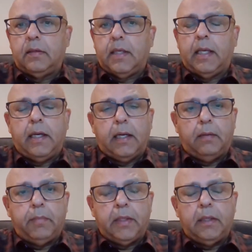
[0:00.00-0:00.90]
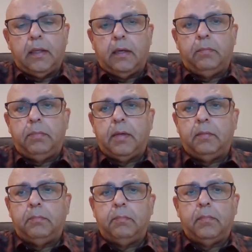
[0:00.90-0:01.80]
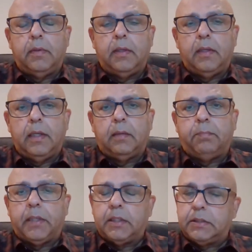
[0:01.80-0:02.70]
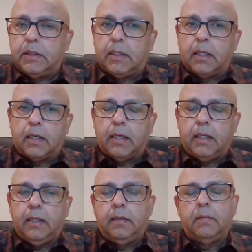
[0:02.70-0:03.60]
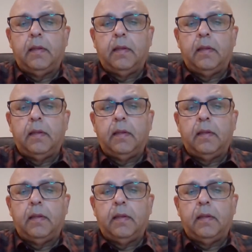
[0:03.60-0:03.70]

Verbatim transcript: कनाडा में अब हम एक पिटिशन कर रहे हैं